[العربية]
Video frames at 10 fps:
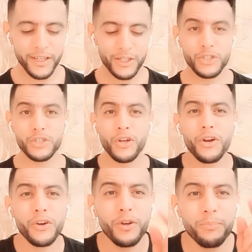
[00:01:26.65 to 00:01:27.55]

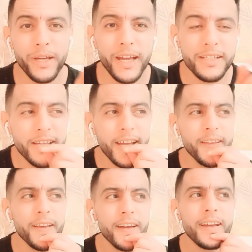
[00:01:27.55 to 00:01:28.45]
الشر
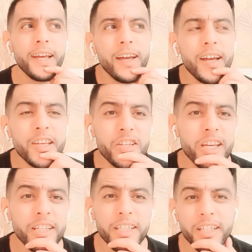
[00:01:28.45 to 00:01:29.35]
كبئتي اش
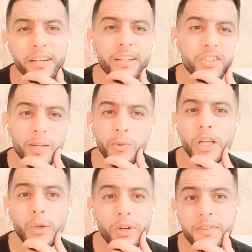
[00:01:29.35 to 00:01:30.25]
يدير جابوا
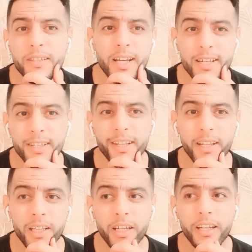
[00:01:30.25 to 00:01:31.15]
الهوا في نصاصات
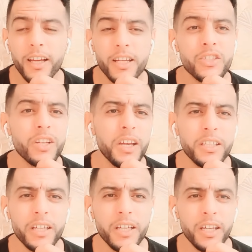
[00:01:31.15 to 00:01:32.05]
الليل اش
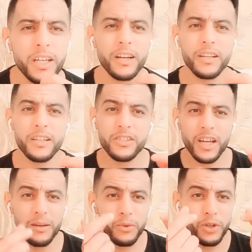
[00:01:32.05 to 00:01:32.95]
يدير
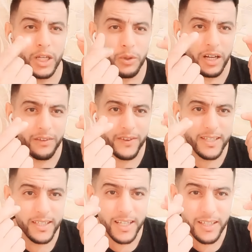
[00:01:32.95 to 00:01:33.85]
جابوا الهوا في
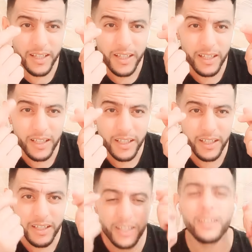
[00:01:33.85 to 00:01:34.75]
نصاصات
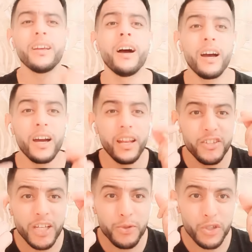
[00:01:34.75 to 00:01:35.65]
الليل ها اللي
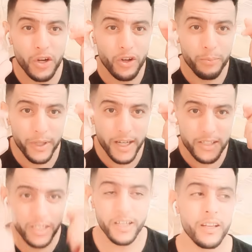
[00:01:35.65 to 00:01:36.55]
جاب الشر
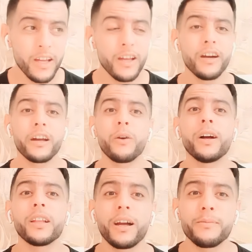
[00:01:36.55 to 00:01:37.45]
كبئتي راه
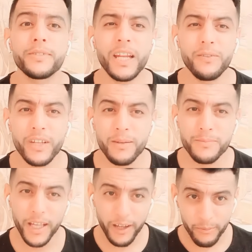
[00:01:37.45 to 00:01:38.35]
واحد ال 5000 درهم
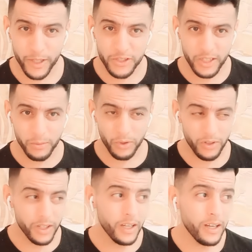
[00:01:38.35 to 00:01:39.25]
تسخن باش جيبو
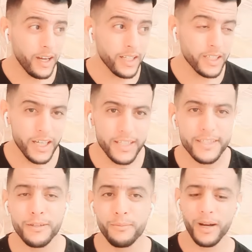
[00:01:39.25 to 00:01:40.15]
عاد
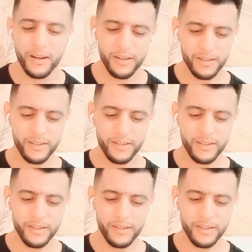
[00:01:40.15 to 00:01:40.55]
جالس تما